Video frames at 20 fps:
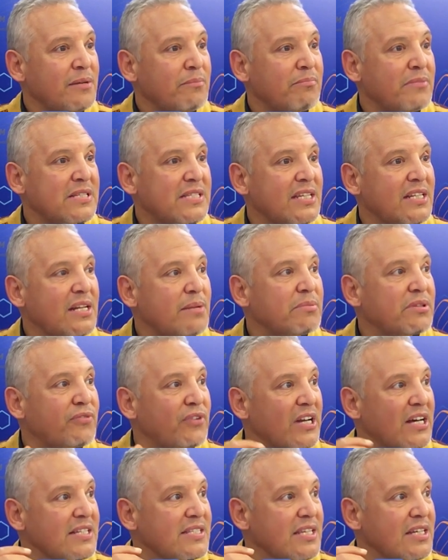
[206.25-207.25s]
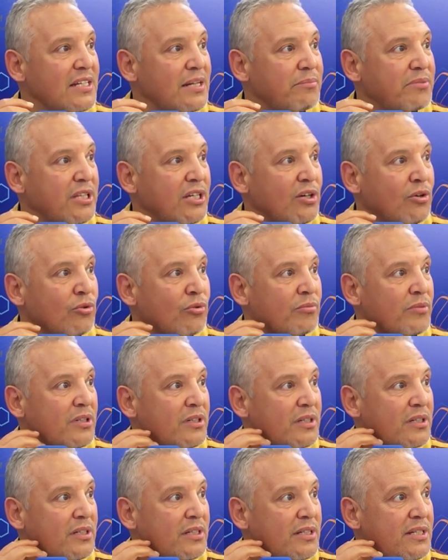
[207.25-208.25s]
ما سلمش في الاصاله نتاعه
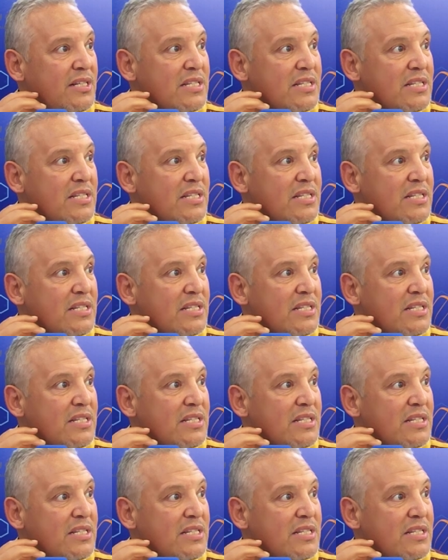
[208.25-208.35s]
أيوة.